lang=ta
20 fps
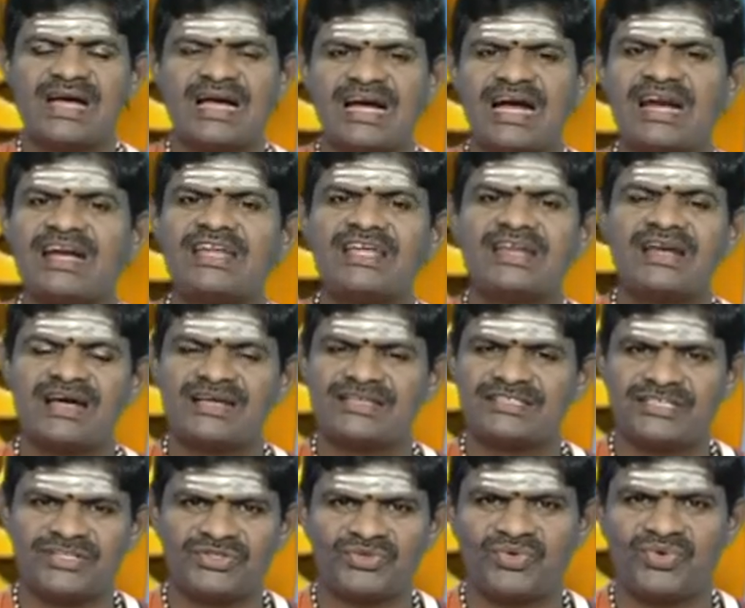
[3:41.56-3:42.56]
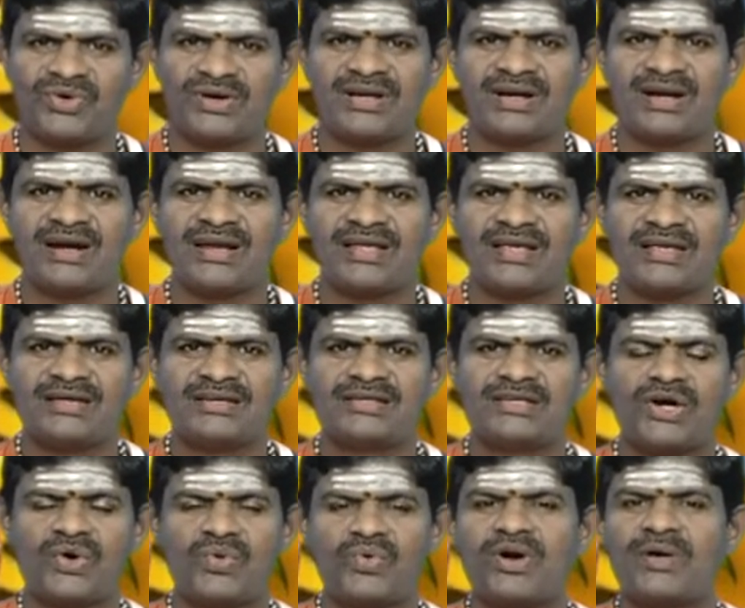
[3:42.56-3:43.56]
கண்ணிராசி தோழர்களே
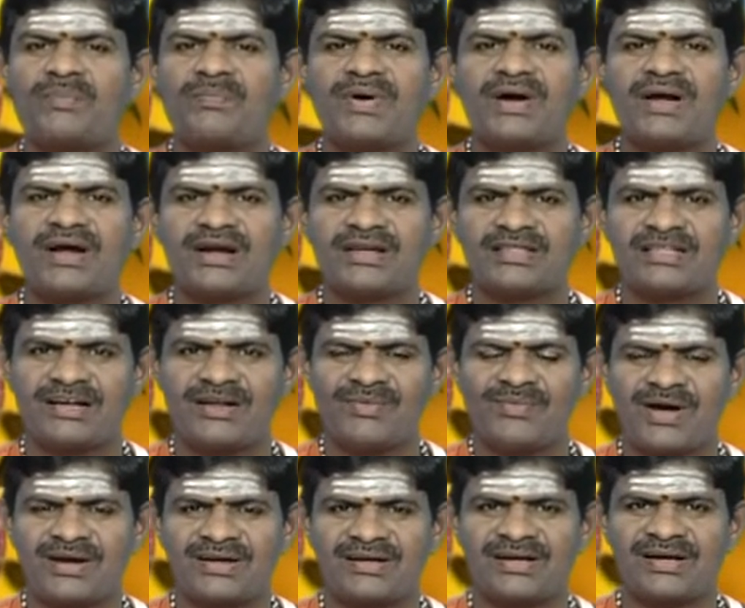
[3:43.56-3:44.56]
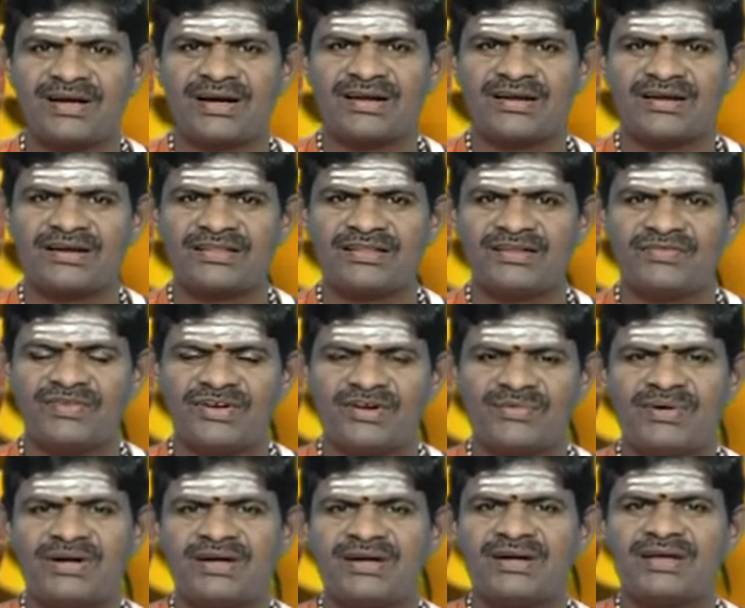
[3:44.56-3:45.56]
குழப்பங்கள் தடுமாற்றங்களிலிருந்து
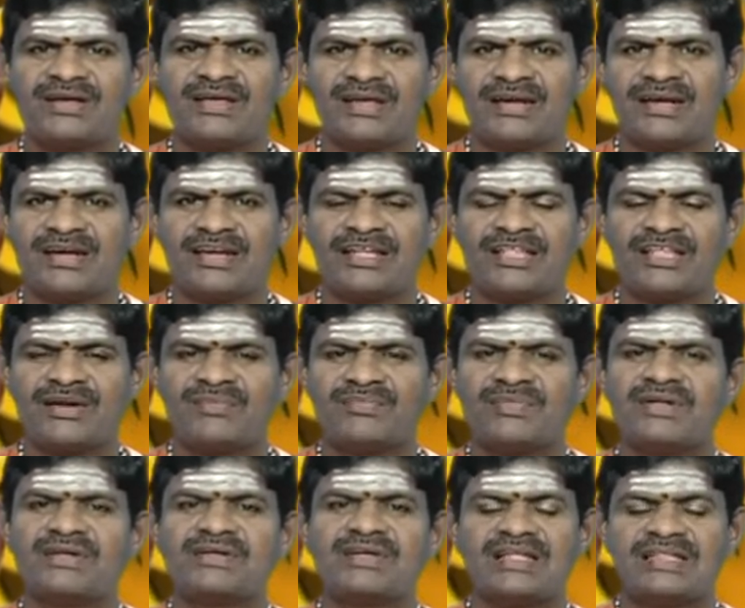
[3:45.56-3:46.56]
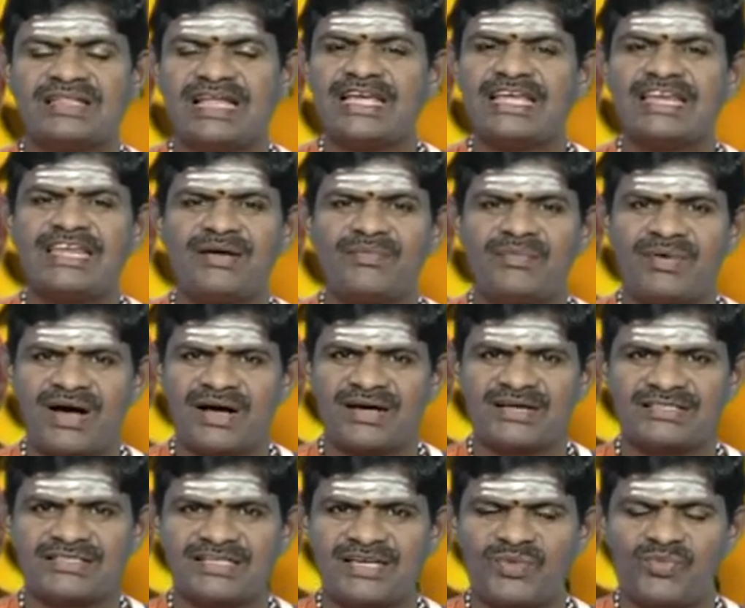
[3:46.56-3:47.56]
விடுபட்டு இன்றைய தினம்
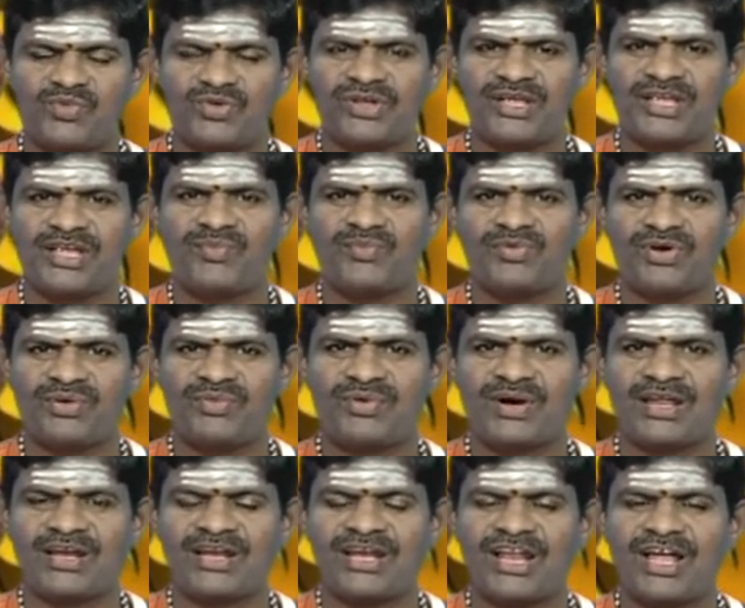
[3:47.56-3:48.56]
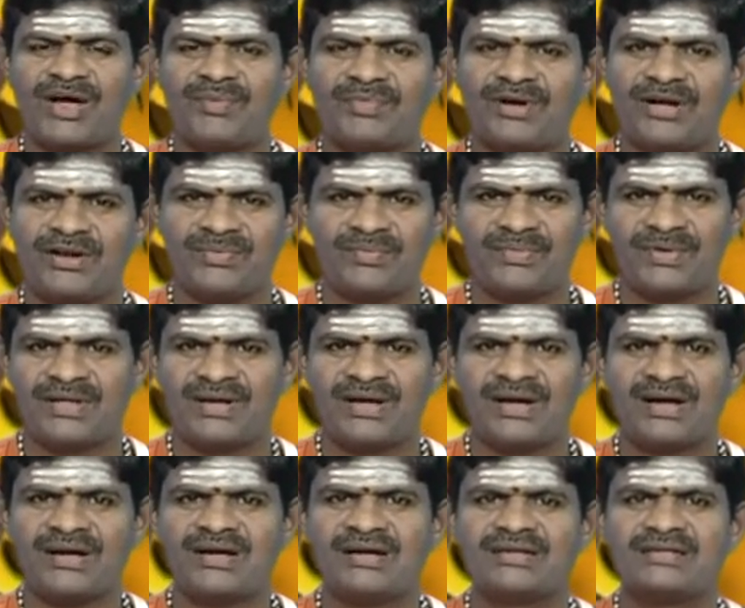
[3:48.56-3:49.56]
தைரியமாக சில முக்கிய முடிவுகள் எல்லாம்
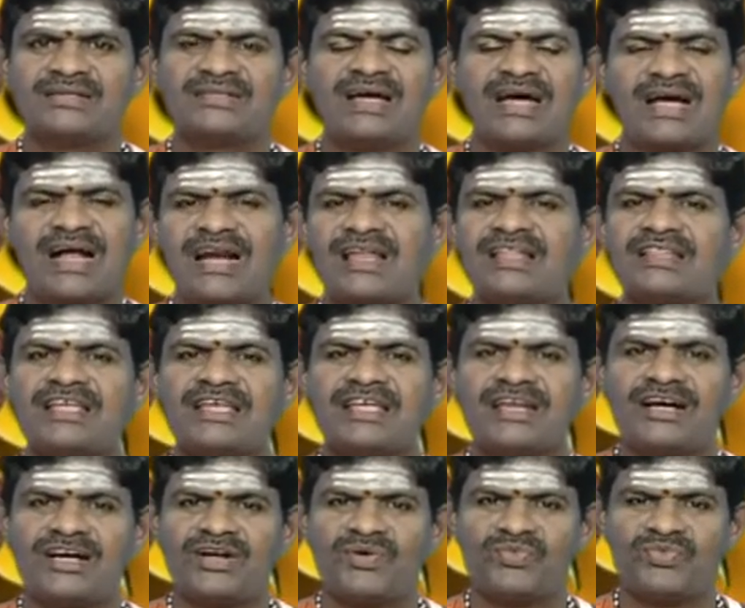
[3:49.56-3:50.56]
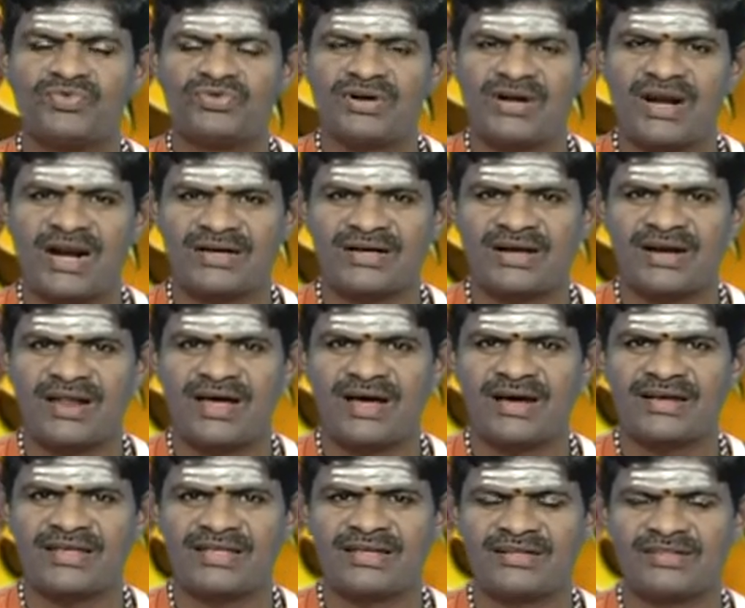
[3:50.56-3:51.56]
எடுப்பீர்கள் கடந்த இரண்டு மூன்று
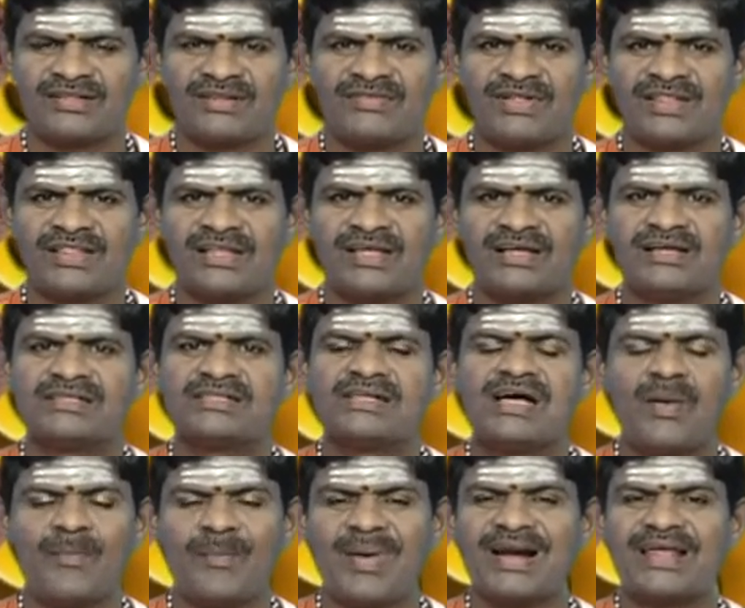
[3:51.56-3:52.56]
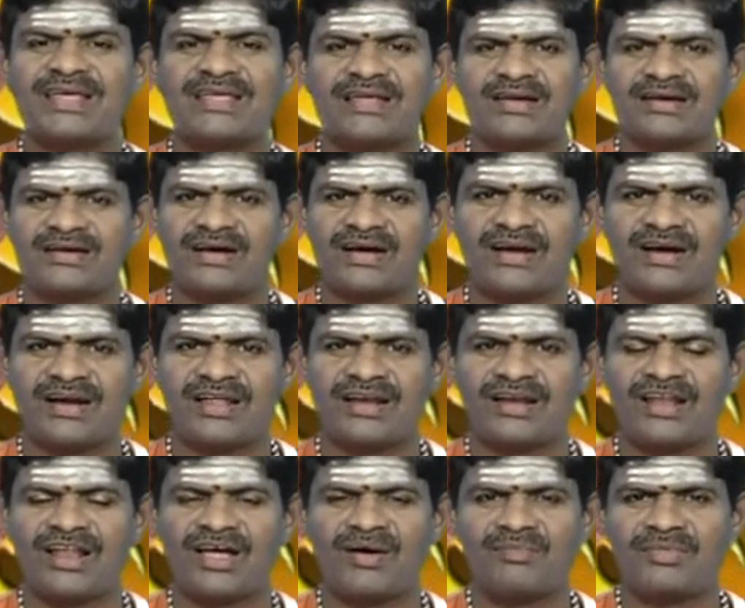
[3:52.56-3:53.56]
நாட்களாக இருந்து வந்த மன இறுக்கங்கள்
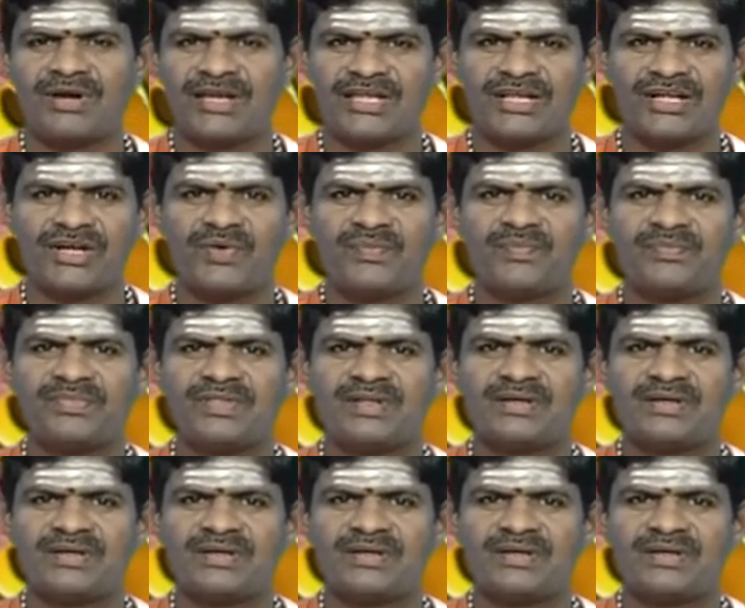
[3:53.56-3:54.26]
எல்லாம் நீங்கும்